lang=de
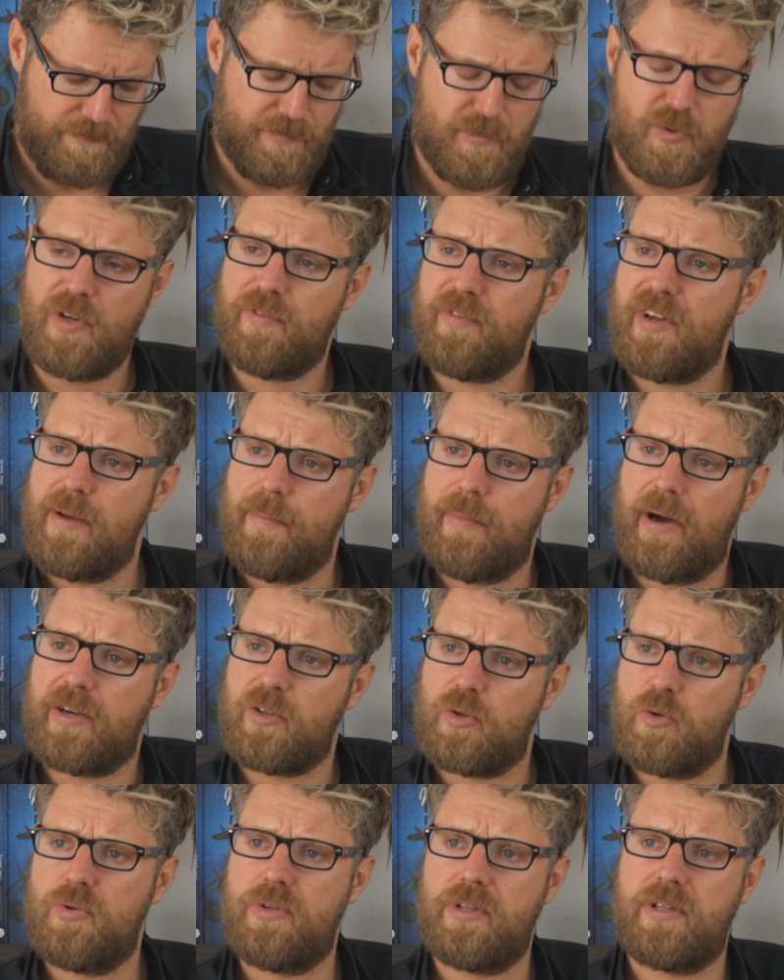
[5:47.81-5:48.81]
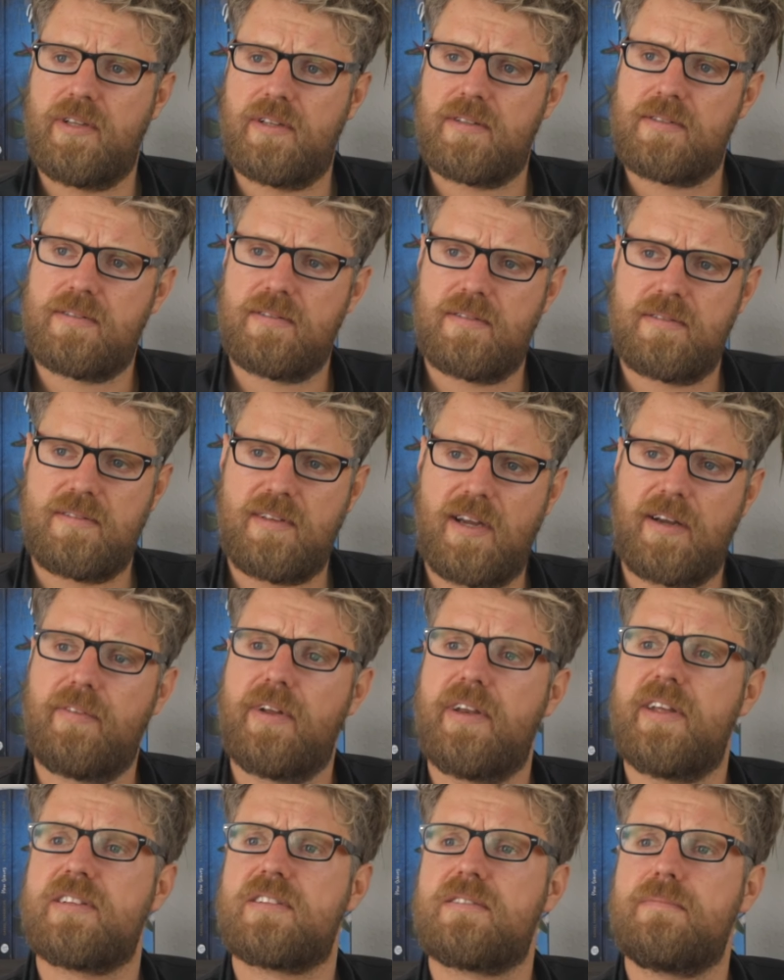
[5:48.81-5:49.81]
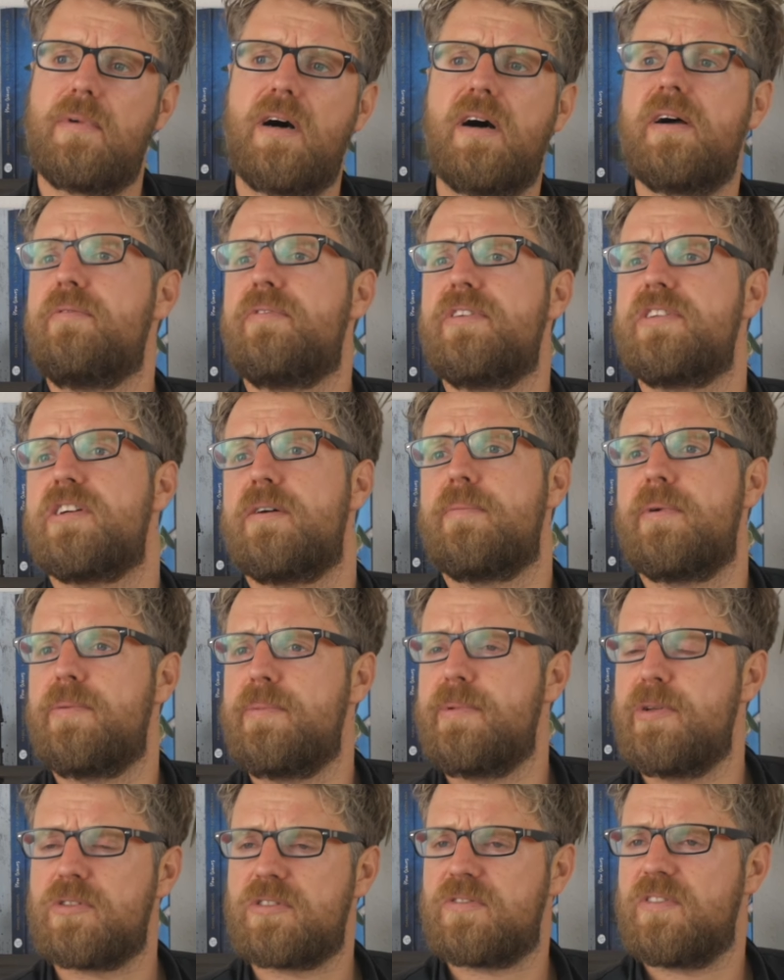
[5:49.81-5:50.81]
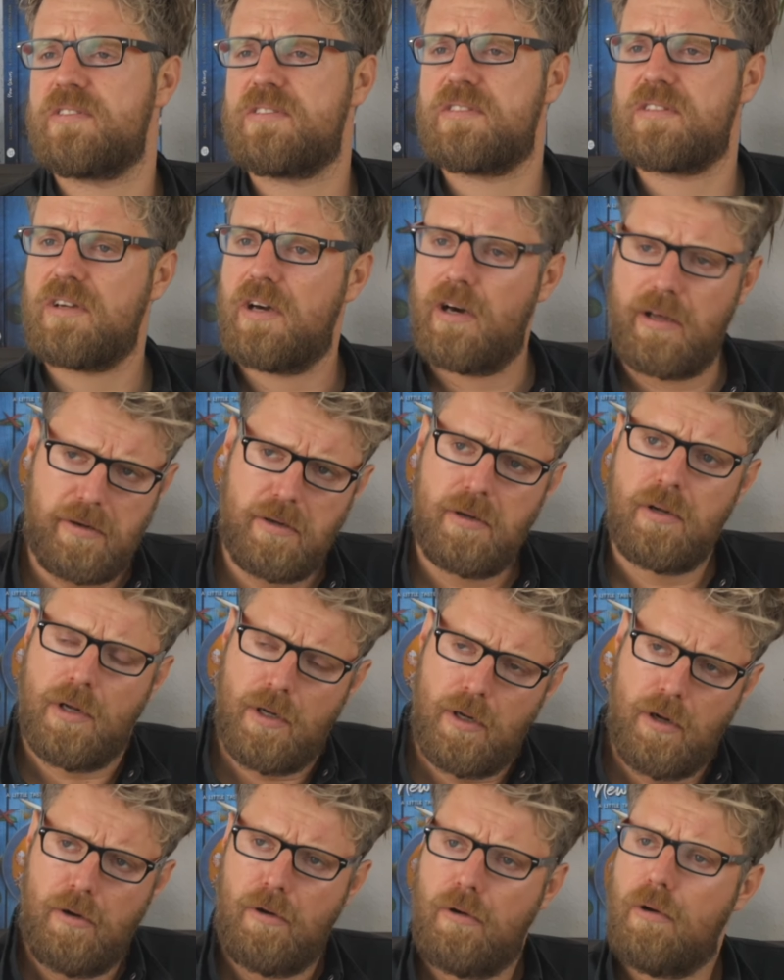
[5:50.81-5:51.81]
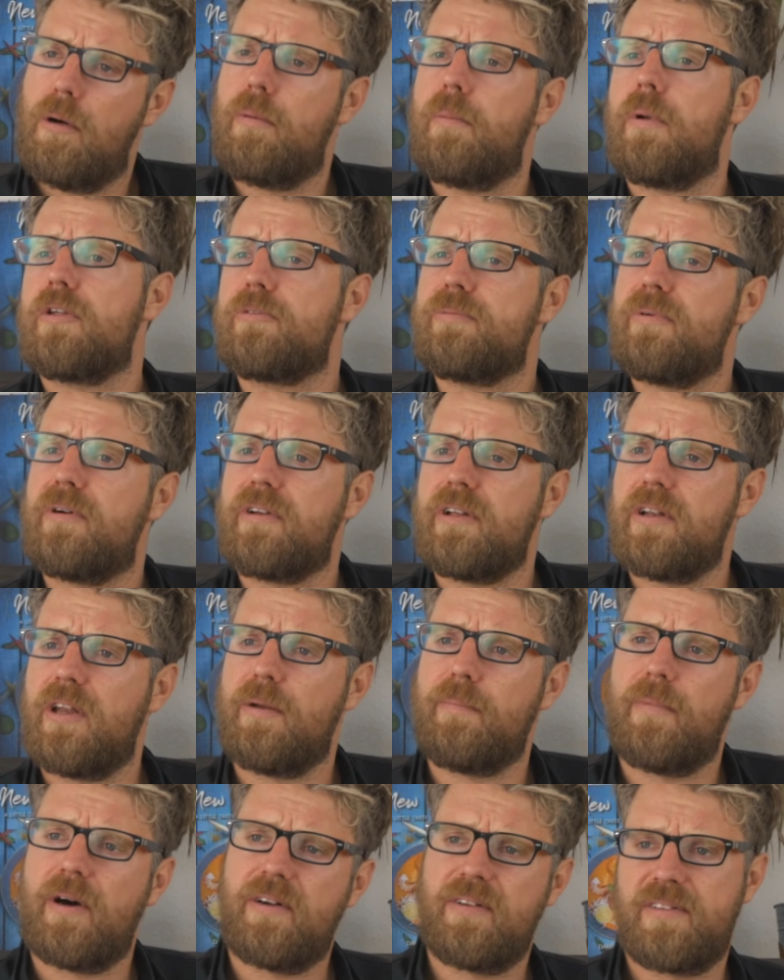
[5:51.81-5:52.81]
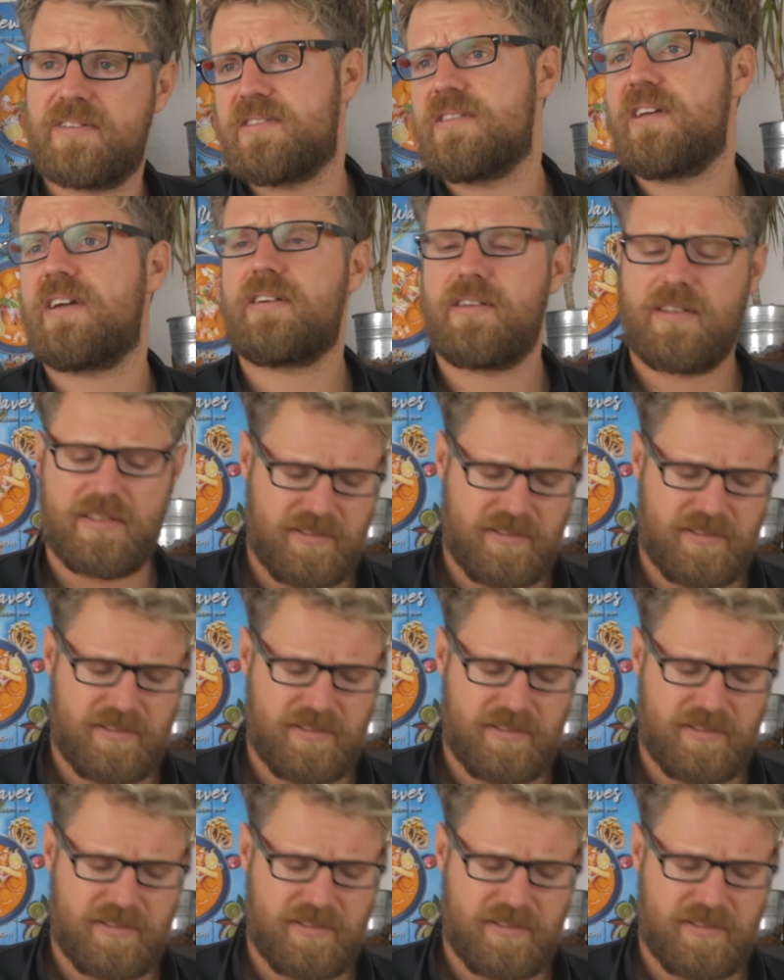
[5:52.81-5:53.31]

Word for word: Sollten wir immer ankündigen jetzt. Ne? Sagen wir nächstes Mal im Winter bei minus 20 Grad mal aus meinem Salat machen. Zack,